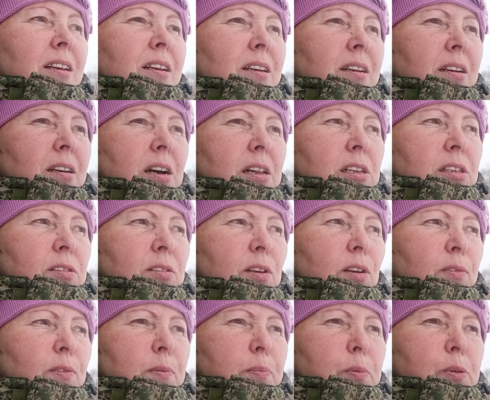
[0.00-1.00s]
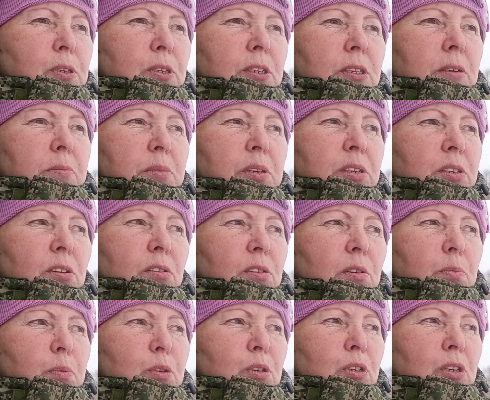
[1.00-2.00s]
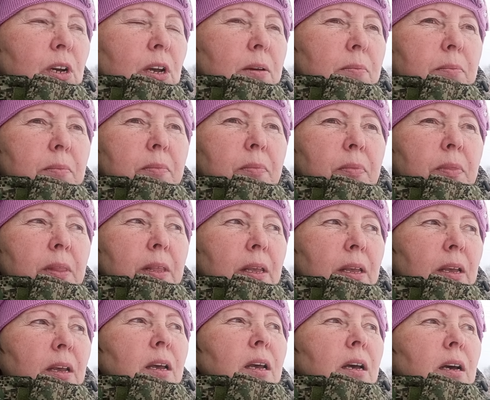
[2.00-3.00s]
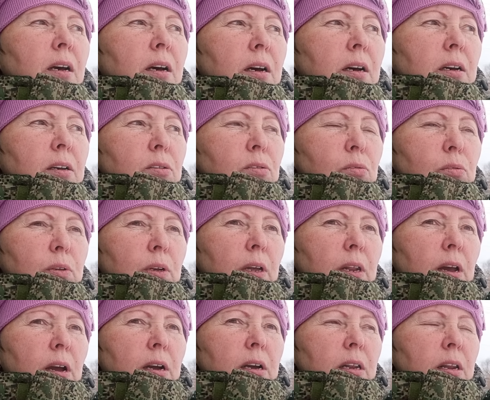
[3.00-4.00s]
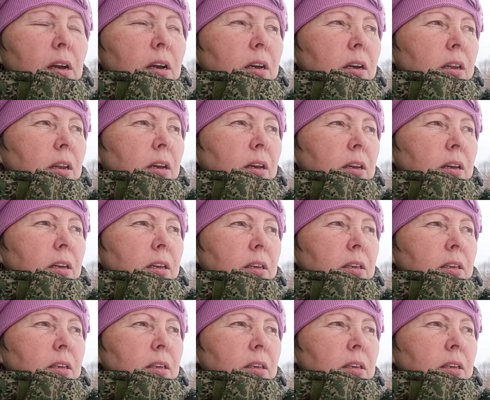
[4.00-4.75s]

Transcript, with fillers: Галя своих выпустила, мы своих не пускаем. А и он кря-кря-кря.